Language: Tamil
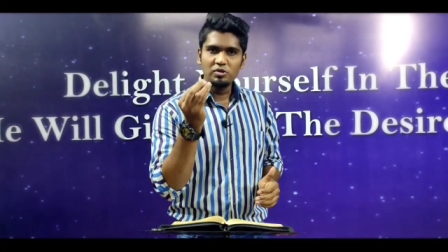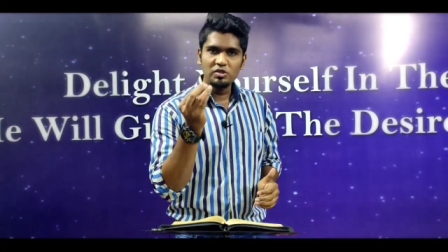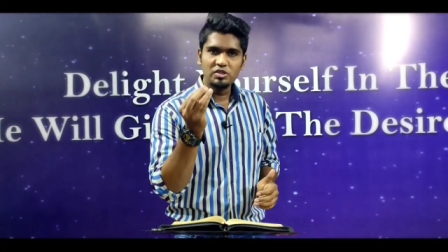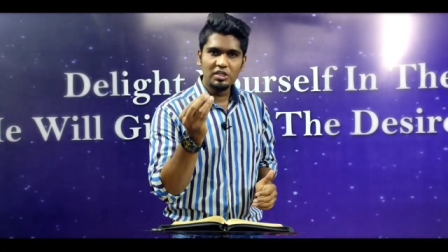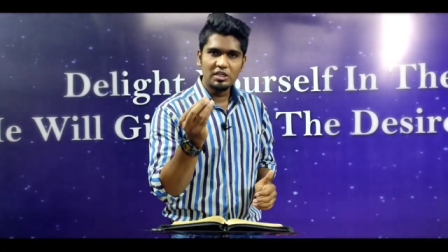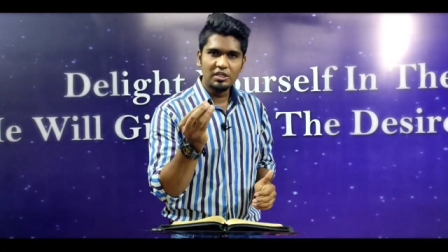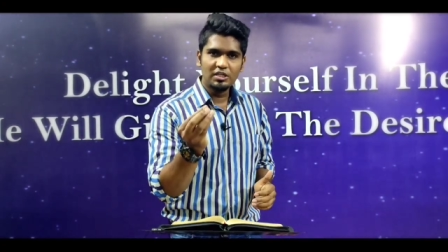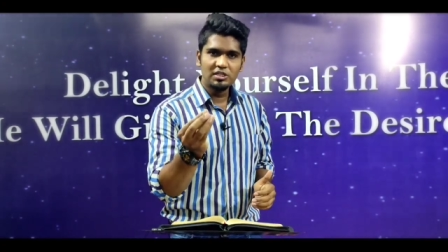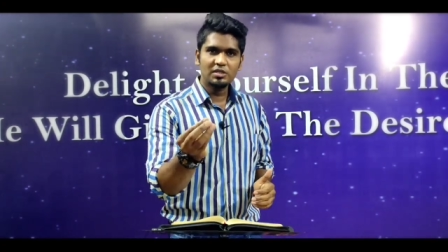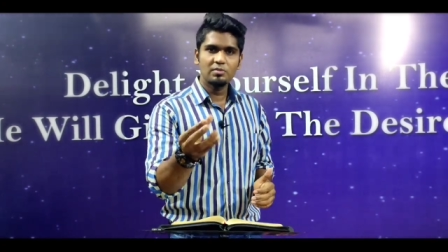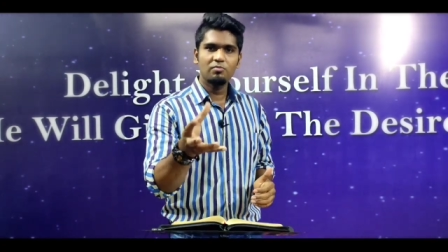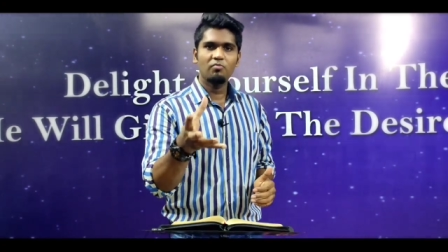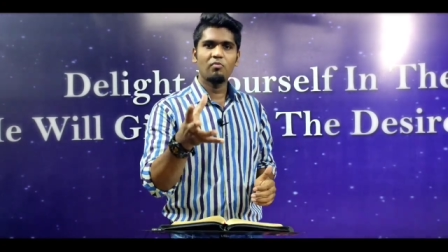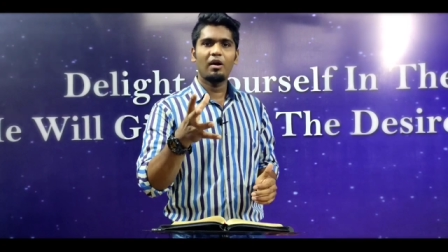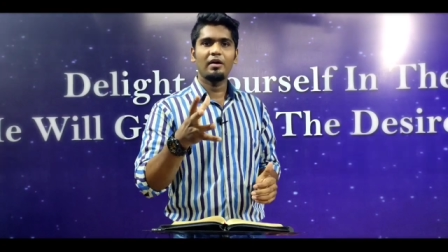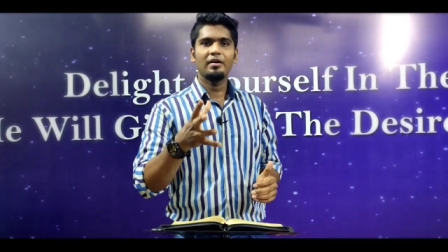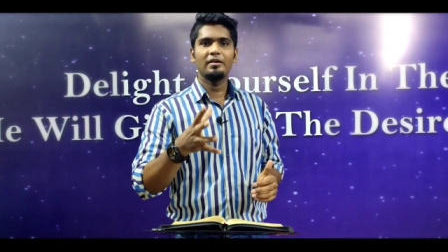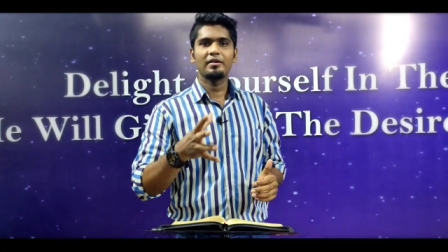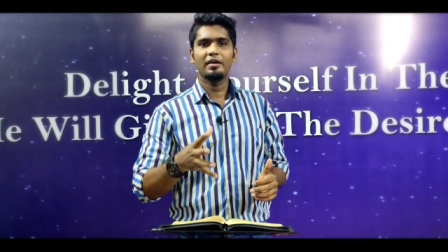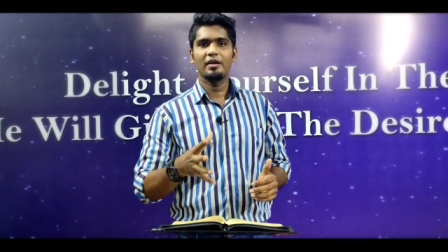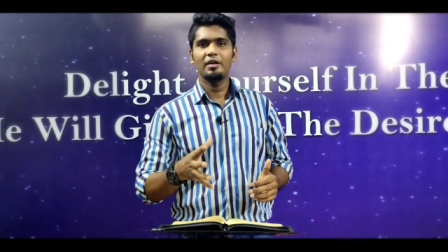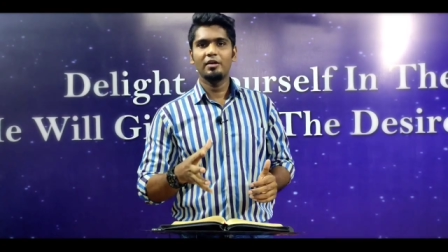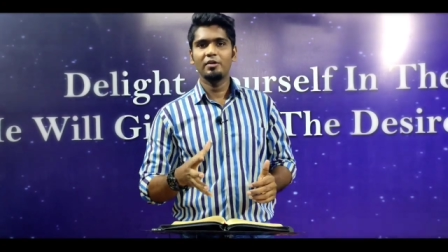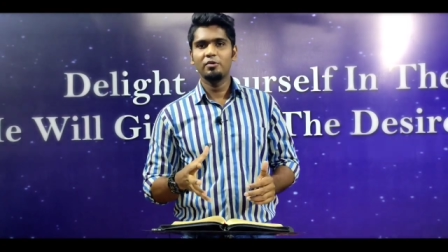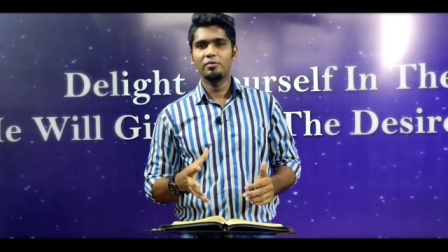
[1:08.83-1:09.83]
கொஞ்ச நெஞ்சம்
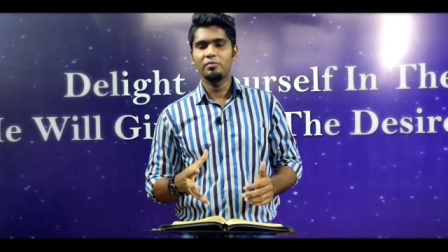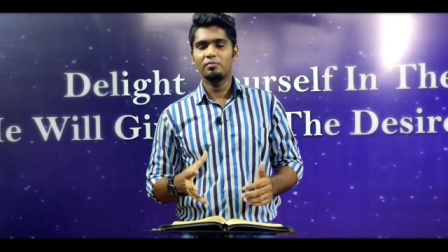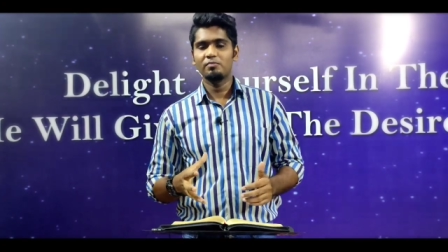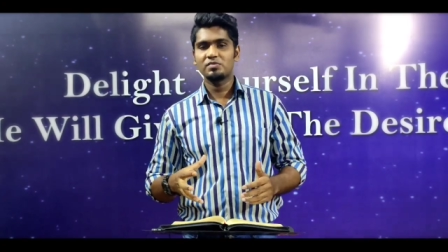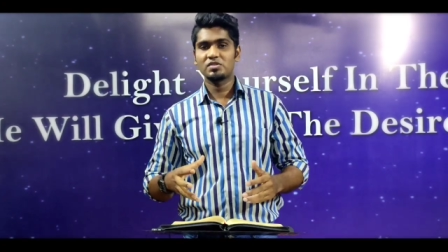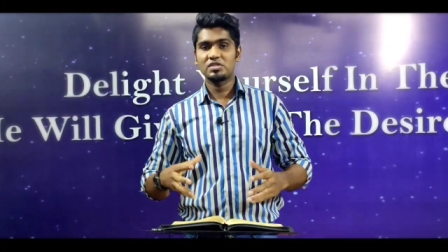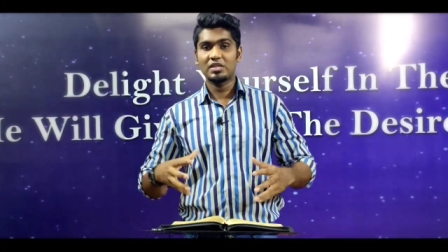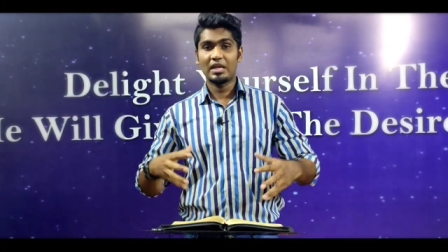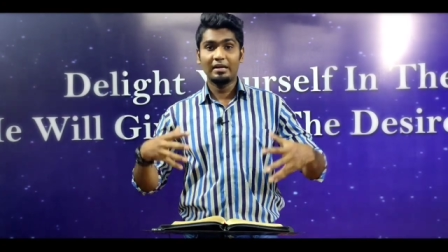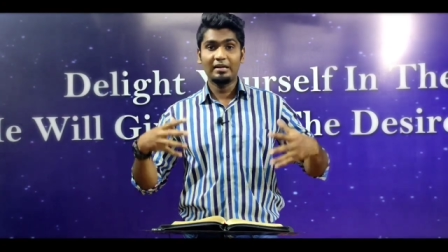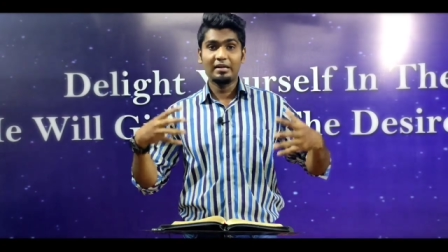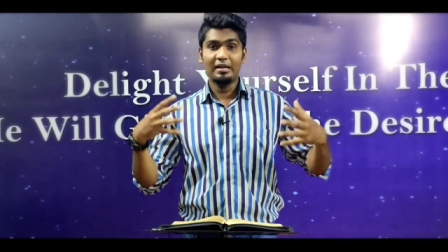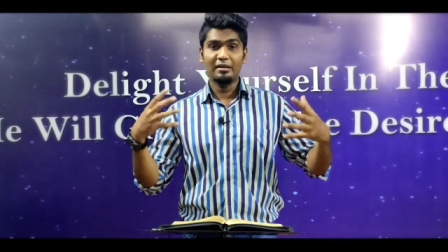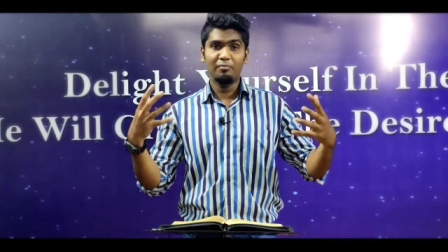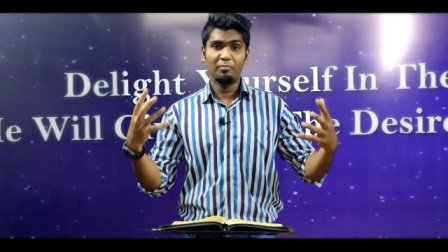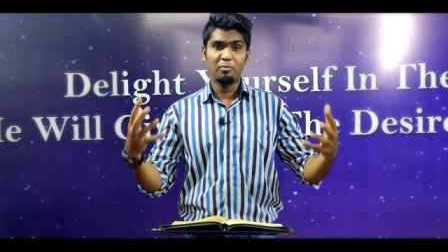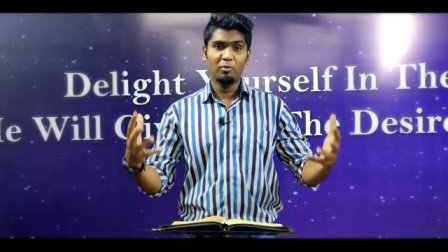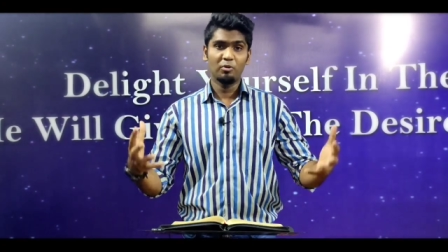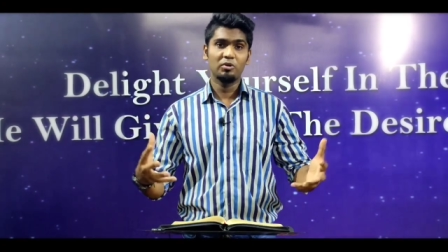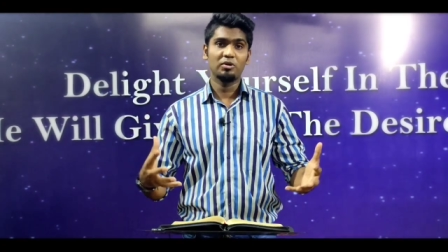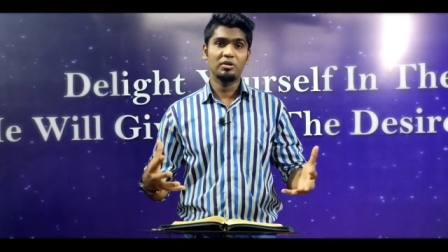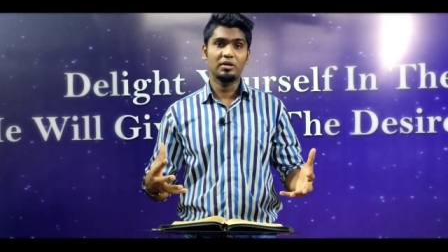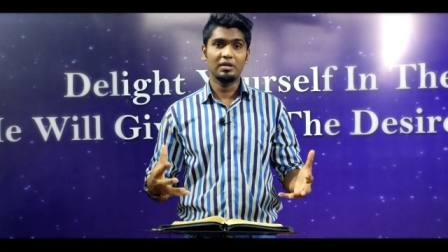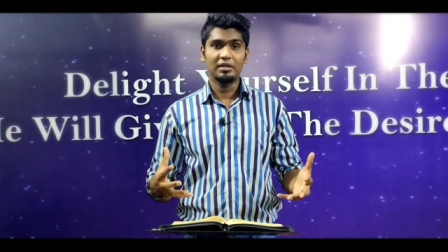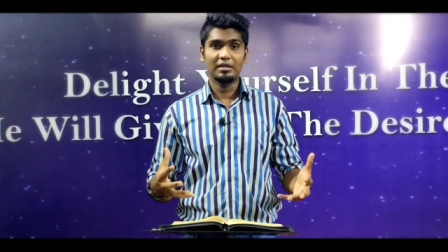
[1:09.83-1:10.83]
வாழ்க்கையிலையும் சண்டை
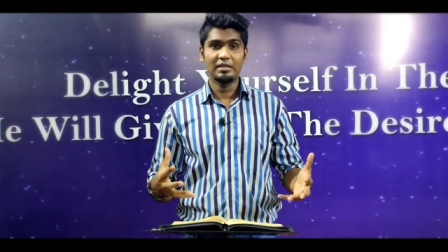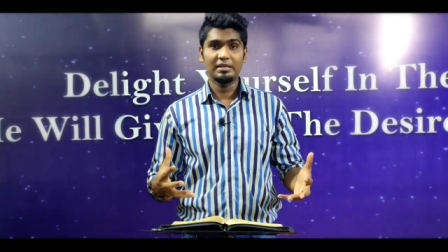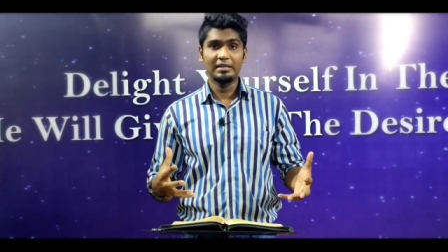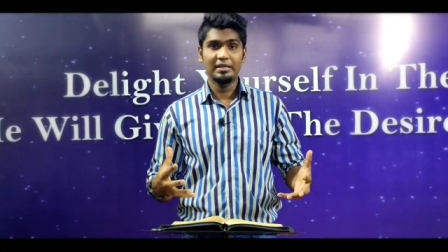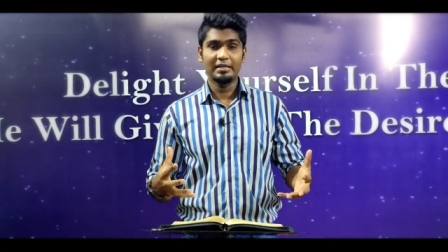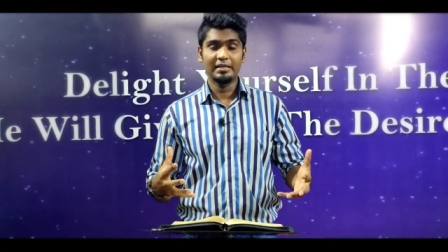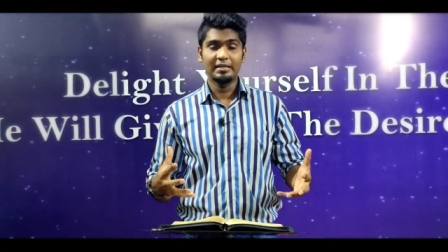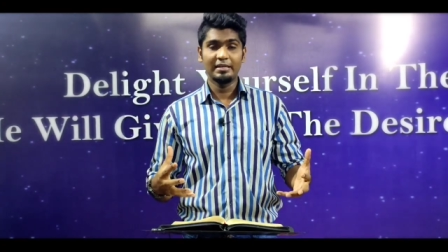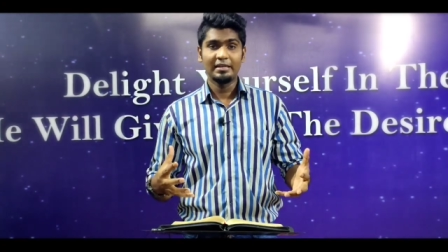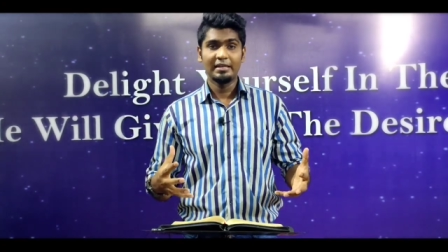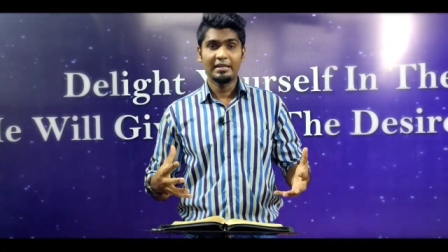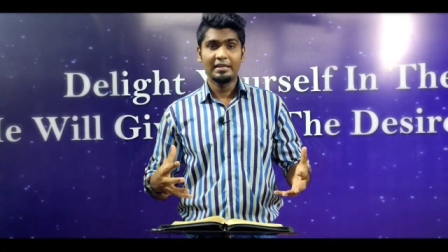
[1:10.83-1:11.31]
போட்டுக்கிட்டு